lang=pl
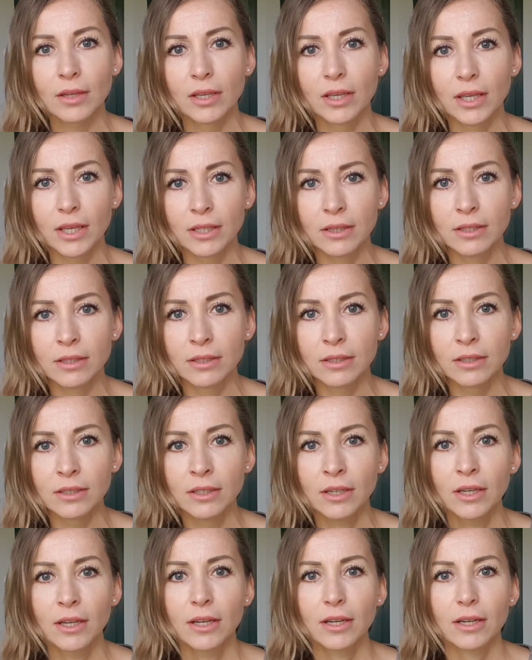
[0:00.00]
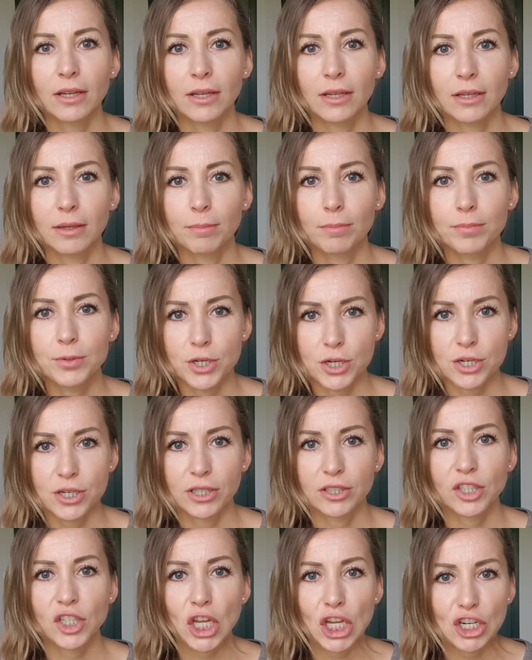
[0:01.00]
kiedy e,
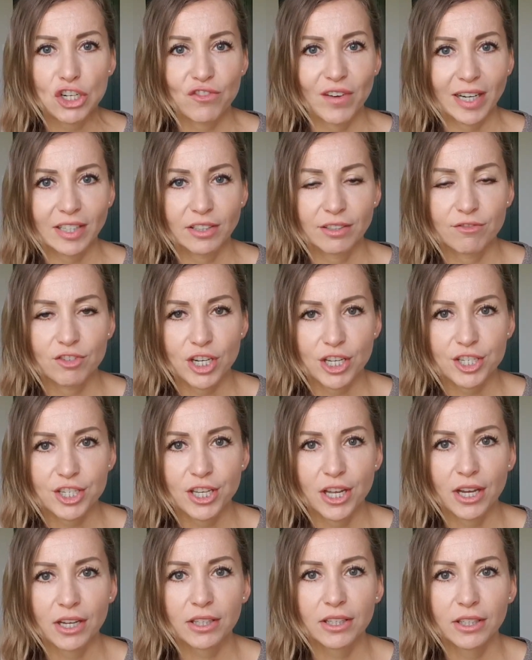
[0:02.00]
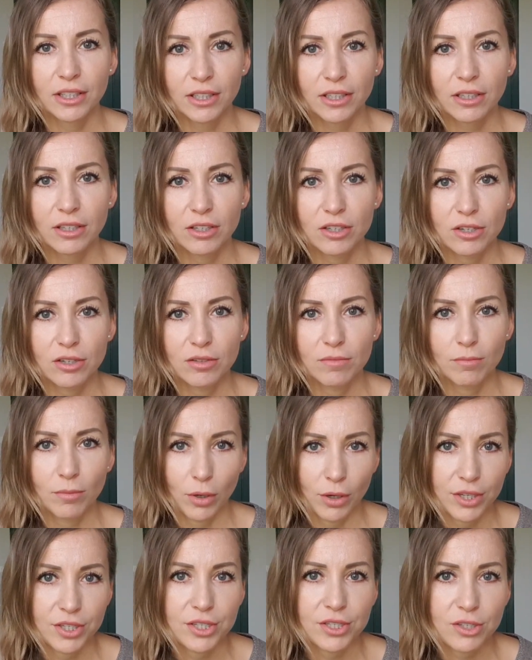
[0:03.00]
przyszedł 4 września i
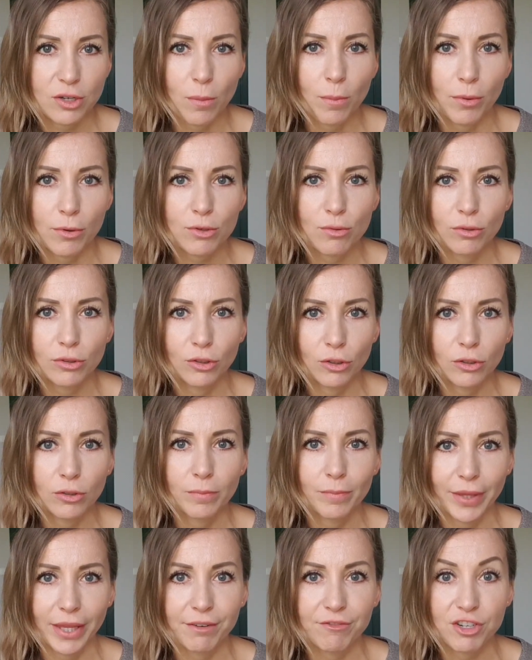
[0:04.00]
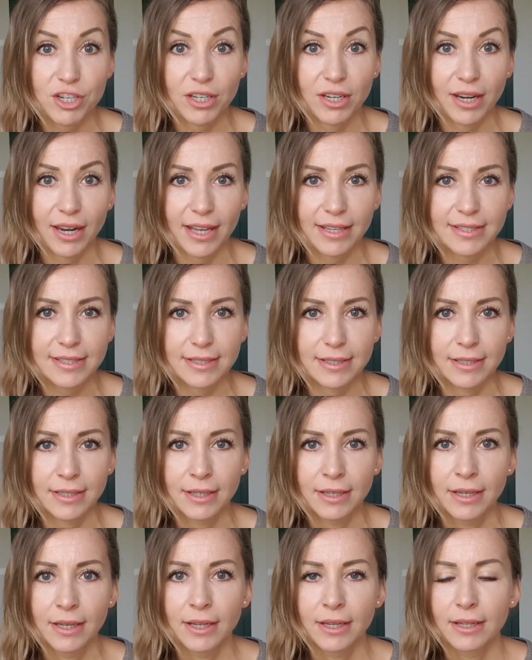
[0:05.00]
moje dziecko poszło do pierwszej klasy.
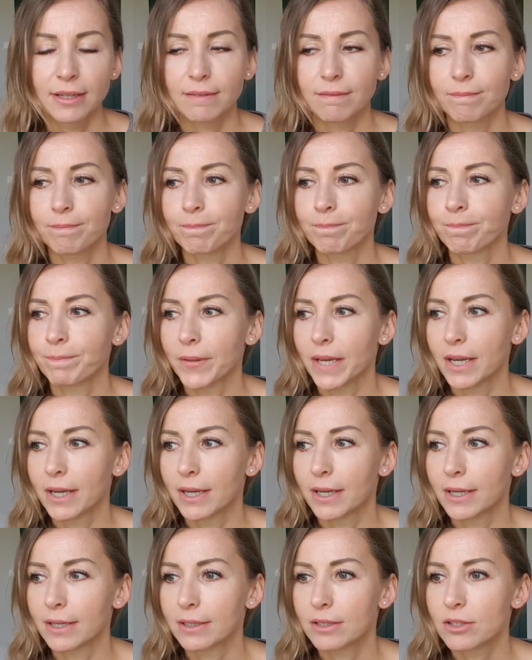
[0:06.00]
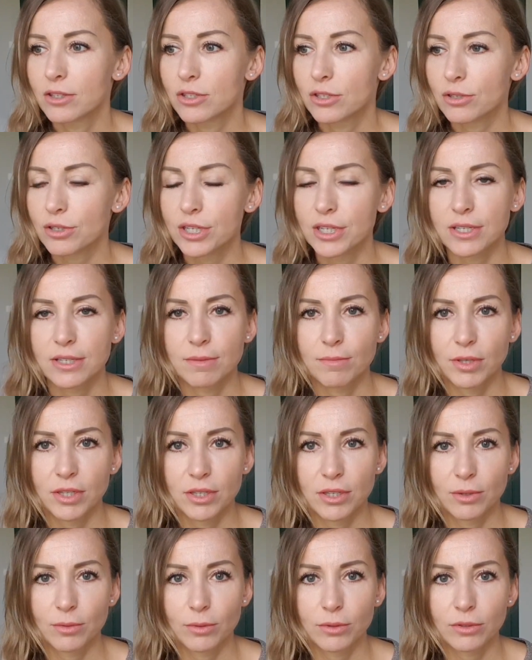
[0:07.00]
Mm, e, co się
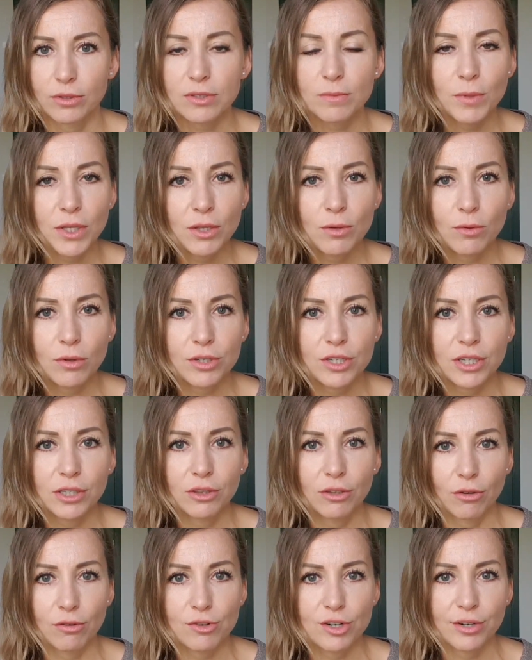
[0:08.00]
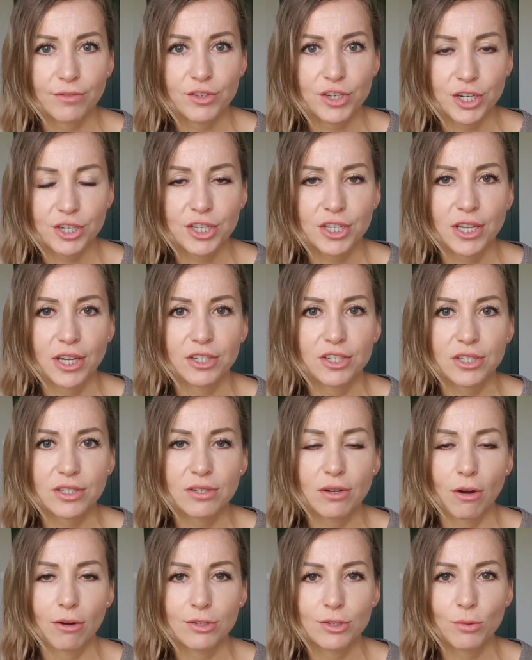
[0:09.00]
zmieniło? No zmieniło się to, że wcześniej jak
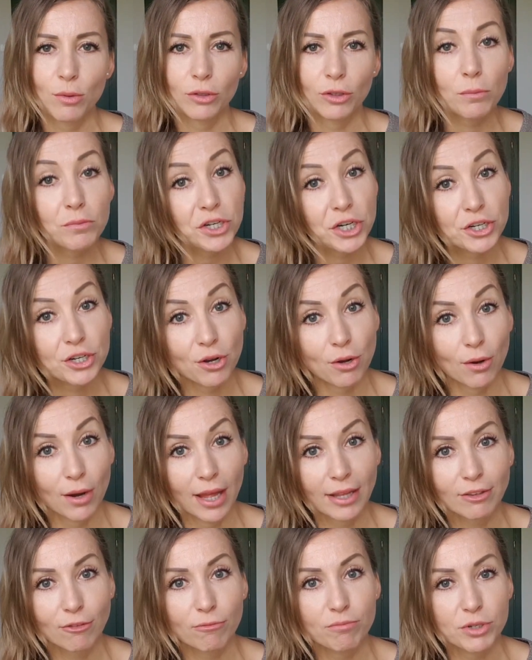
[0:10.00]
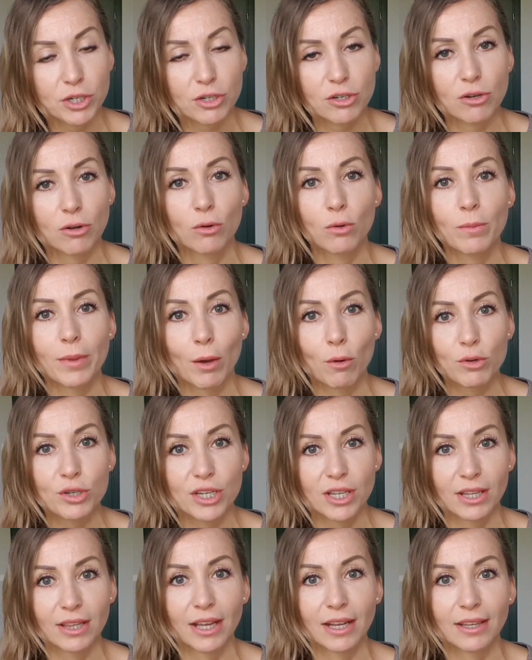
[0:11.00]
dziecko chodziło do przedszkola, to w przedszkolu miało
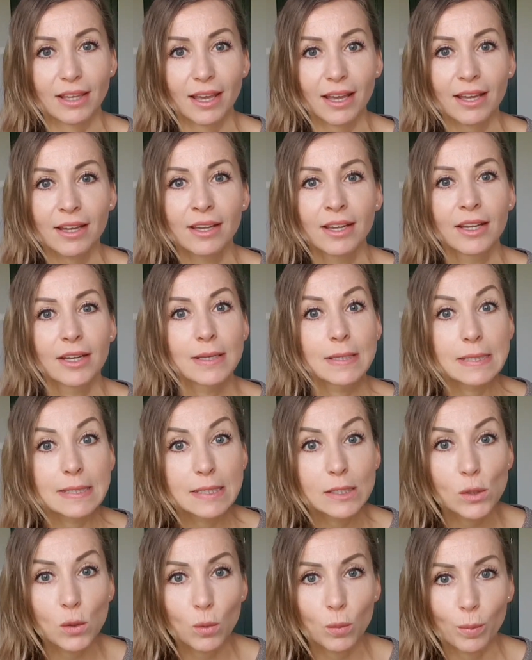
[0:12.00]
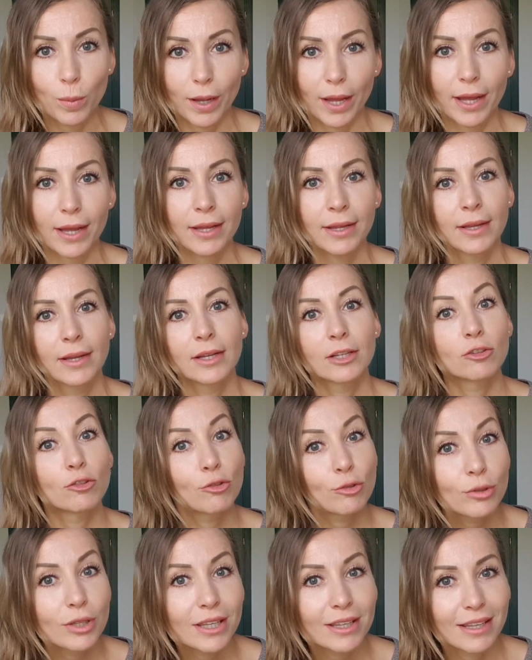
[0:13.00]
śniadanie, zupę,
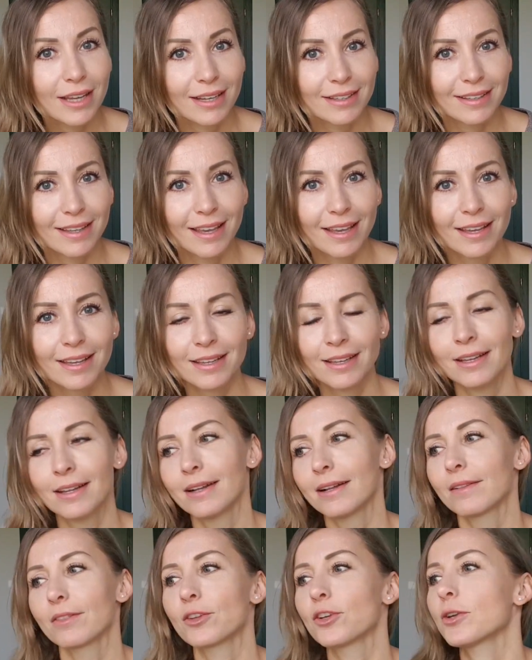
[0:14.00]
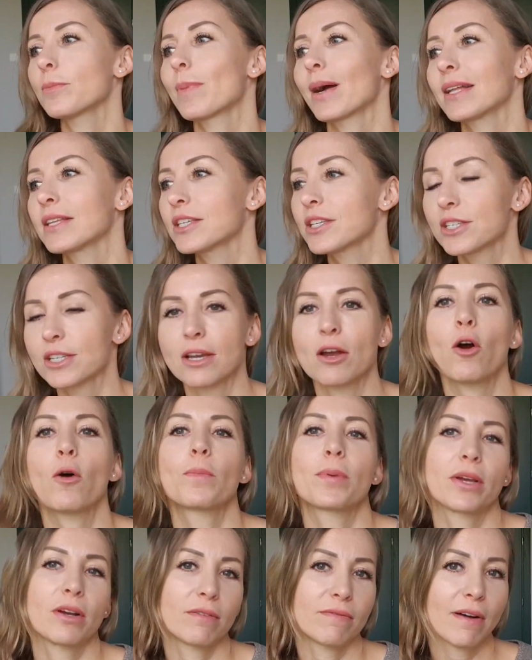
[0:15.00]
drugie danie, no i pani się
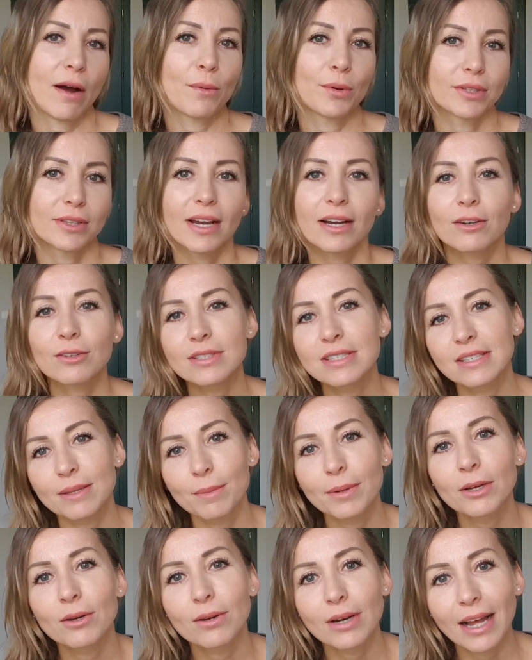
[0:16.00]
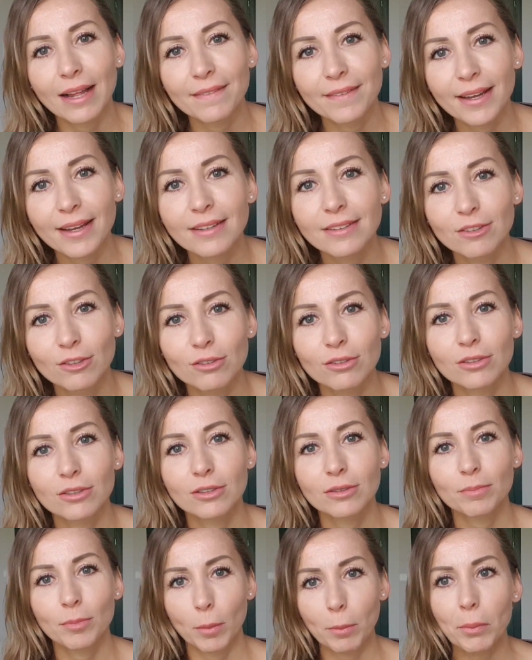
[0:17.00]
opiekowały, tak, od samego rana
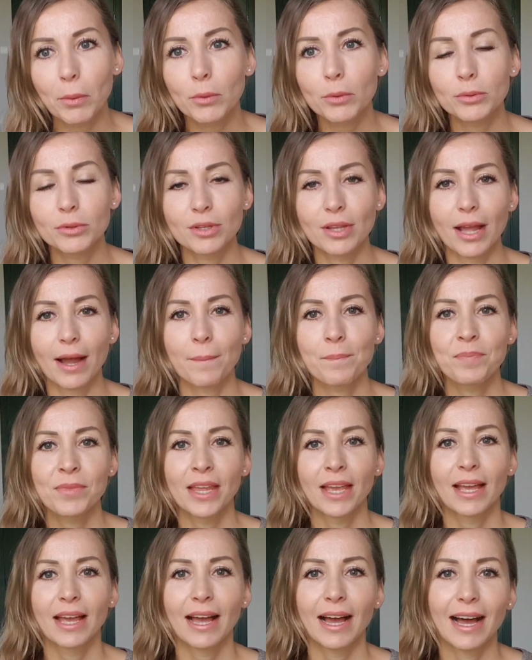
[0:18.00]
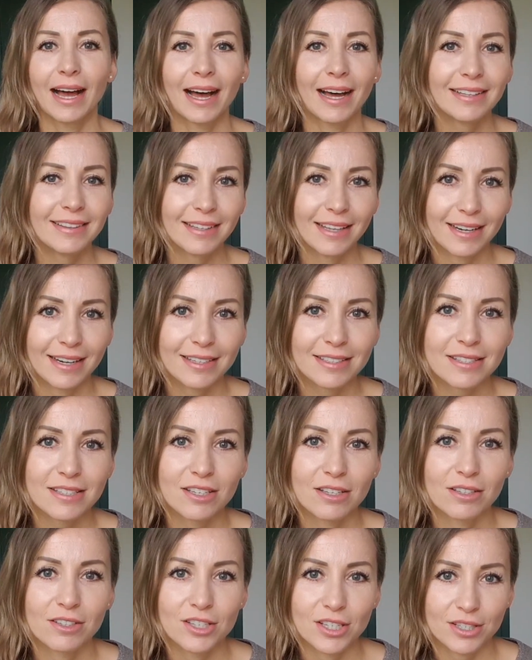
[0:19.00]
do popołudnia. A teraz
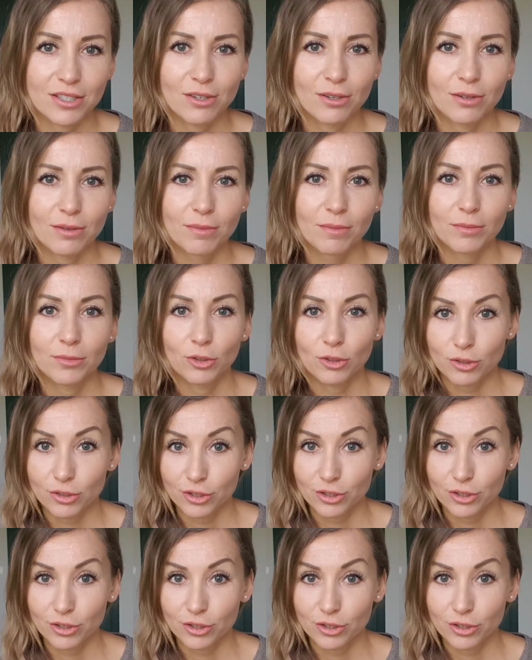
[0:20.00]
dziecko do